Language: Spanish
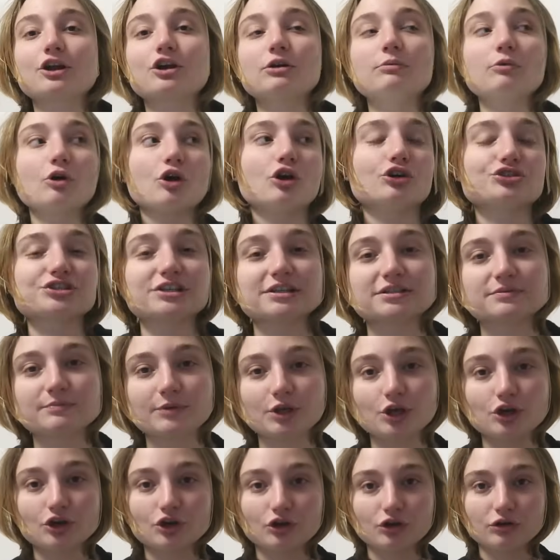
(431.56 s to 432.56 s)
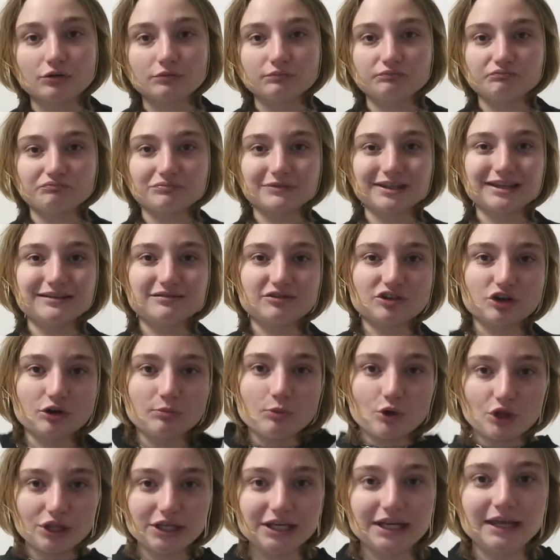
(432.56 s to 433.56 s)
tener como cosas medio
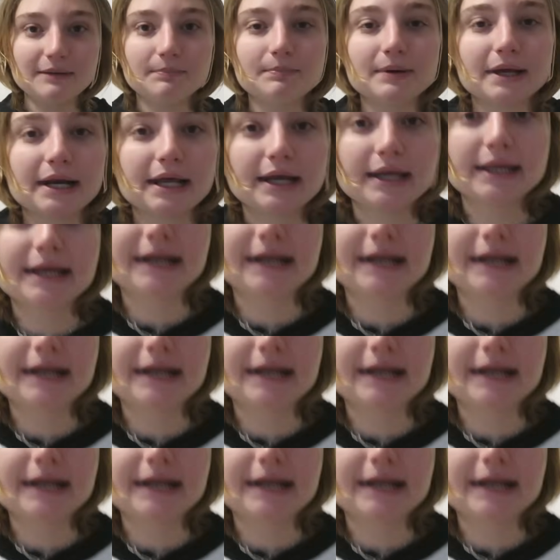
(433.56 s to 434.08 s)
comodines